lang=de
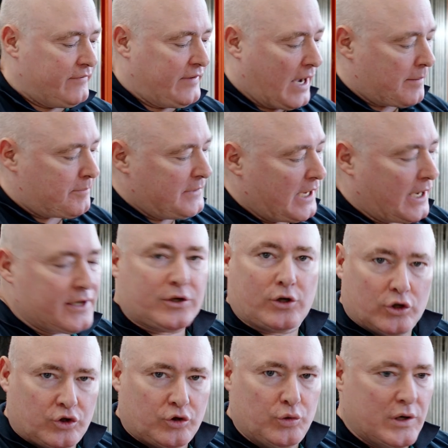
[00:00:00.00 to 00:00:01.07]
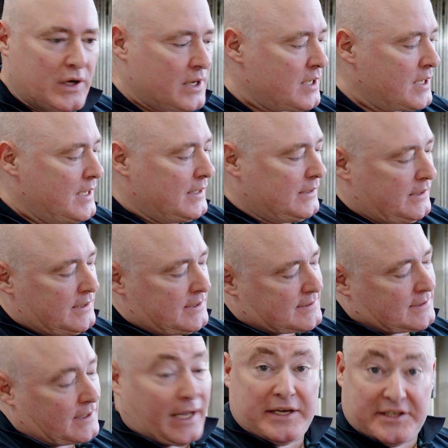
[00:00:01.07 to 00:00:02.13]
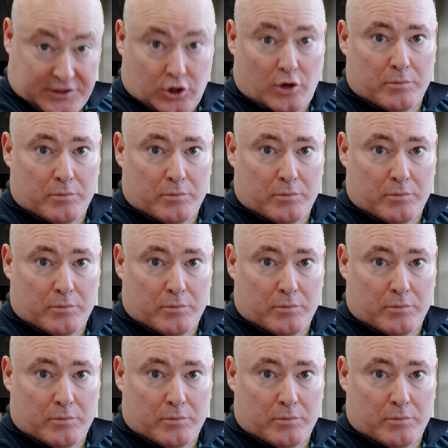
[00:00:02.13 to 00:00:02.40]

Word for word: Wir haben hier eine Kontur, die ist recht